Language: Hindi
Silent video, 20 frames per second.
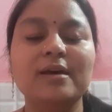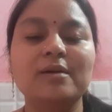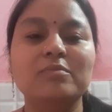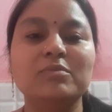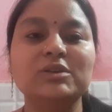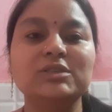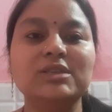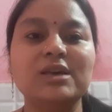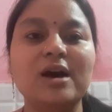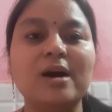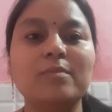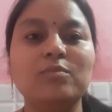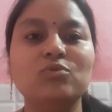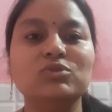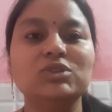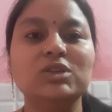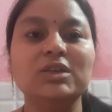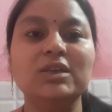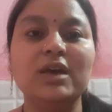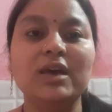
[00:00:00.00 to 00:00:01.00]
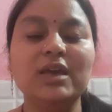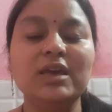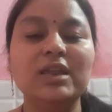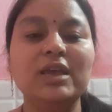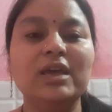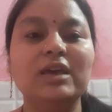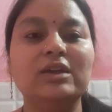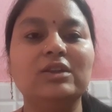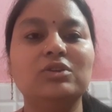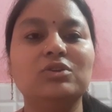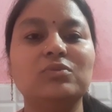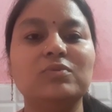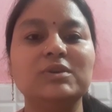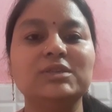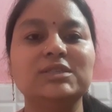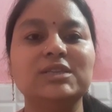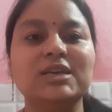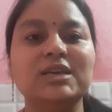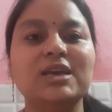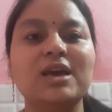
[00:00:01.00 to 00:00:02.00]
बस आप लोग से यही एक
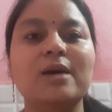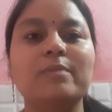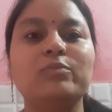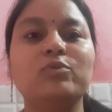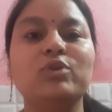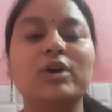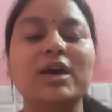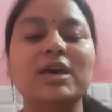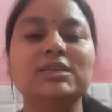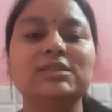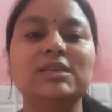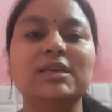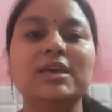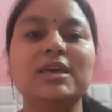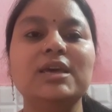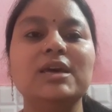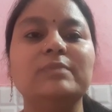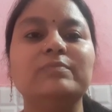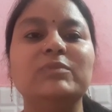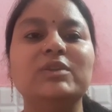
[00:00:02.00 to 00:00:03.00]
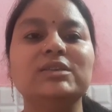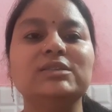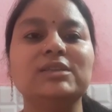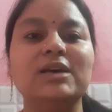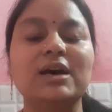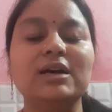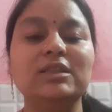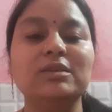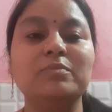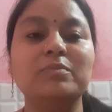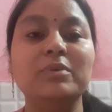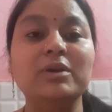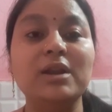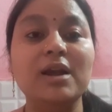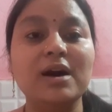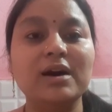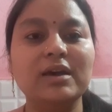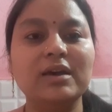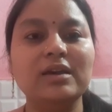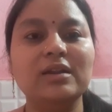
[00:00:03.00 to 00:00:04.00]
रिक्वेस्ट है कि आप लोग ऐसे ही अपना साथ
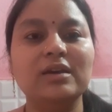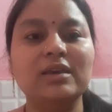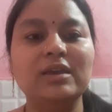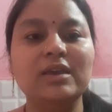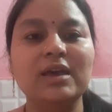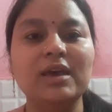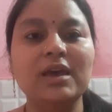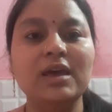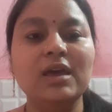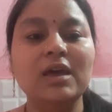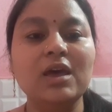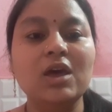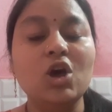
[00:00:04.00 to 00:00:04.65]
बना के रखिए